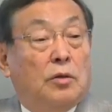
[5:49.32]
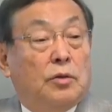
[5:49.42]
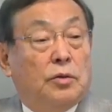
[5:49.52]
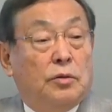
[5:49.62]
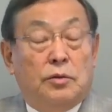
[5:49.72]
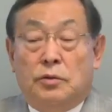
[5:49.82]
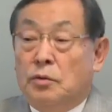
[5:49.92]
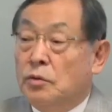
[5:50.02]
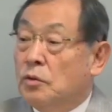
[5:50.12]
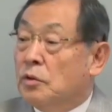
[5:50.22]
そういう
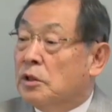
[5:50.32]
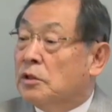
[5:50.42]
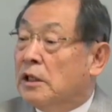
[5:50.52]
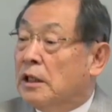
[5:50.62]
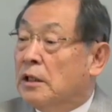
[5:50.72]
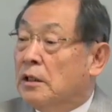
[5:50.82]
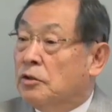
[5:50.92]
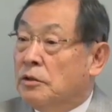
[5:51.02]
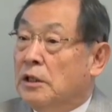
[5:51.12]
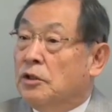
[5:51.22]
ことをですね
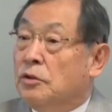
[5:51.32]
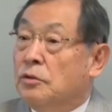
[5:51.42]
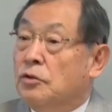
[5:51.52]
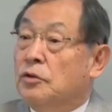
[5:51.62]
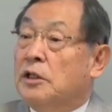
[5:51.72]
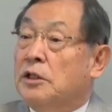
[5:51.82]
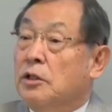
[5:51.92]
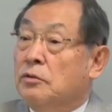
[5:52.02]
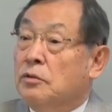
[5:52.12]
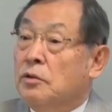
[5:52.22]
常に続けて
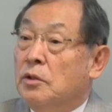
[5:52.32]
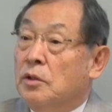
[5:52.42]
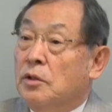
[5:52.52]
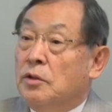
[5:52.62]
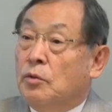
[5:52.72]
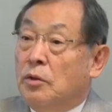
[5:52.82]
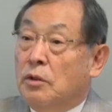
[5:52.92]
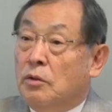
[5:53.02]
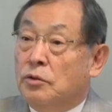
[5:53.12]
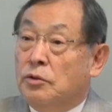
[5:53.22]
いく。でこれ
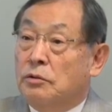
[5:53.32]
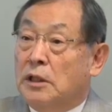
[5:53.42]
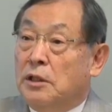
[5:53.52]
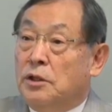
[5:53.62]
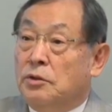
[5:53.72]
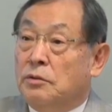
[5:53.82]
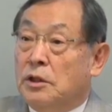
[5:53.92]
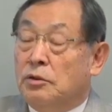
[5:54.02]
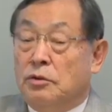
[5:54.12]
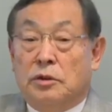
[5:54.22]
をじゅうねんにじゅう
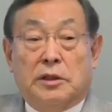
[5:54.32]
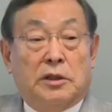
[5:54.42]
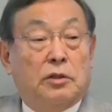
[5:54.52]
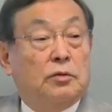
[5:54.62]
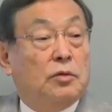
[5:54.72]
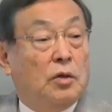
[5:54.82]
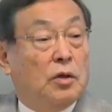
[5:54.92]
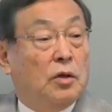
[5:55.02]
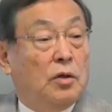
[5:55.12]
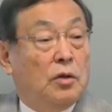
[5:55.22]
ねん続けていく
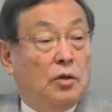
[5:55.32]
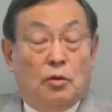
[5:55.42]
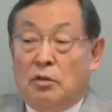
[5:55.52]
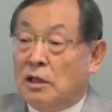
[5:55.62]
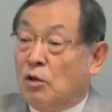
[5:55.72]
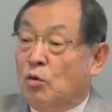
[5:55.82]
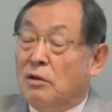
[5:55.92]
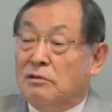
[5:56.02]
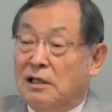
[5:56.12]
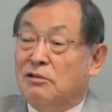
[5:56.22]
と世の中
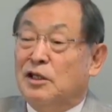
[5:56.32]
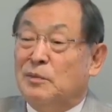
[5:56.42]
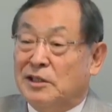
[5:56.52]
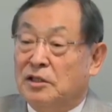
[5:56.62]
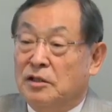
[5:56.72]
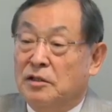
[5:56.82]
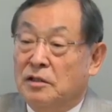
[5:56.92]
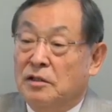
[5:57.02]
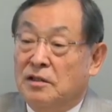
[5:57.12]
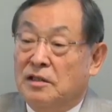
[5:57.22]
怖くなくなります。
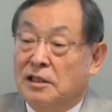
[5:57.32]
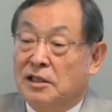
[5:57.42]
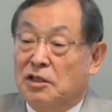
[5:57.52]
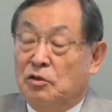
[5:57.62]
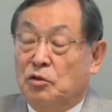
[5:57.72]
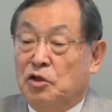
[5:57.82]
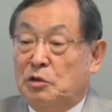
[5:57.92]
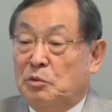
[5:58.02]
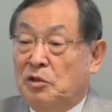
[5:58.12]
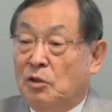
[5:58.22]
なぜかっていうと、
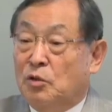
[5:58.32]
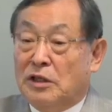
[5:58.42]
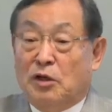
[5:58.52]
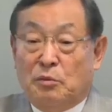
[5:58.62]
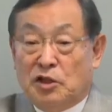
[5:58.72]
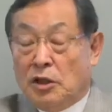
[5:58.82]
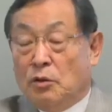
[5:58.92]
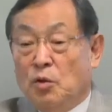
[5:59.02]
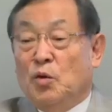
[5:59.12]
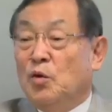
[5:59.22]
自分で答えを見つけ
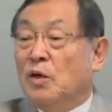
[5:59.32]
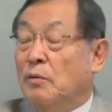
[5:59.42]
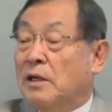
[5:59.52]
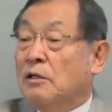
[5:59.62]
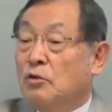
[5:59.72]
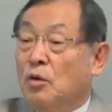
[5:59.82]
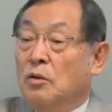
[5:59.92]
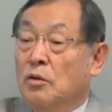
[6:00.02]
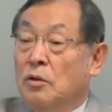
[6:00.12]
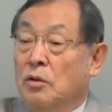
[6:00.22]
る方法が分かる
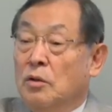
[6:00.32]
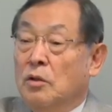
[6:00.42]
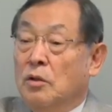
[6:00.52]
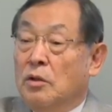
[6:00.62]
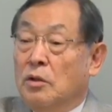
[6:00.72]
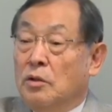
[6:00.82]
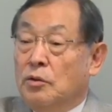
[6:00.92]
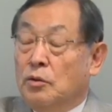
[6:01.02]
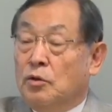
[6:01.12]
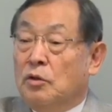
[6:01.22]
と
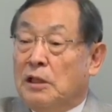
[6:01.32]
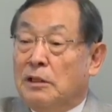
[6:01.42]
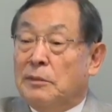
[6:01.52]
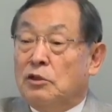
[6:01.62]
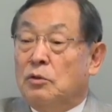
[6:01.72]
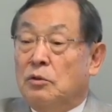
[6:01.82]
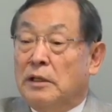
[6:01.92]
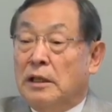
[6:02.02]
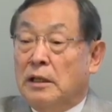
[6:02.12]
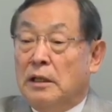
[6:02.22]
いうことになりますの
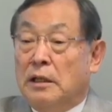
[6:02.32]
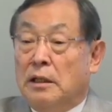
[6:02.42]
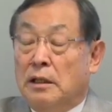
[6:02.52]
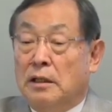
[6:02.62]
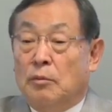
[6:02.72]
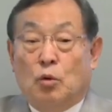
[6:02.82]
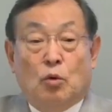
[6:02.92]
で、えー、も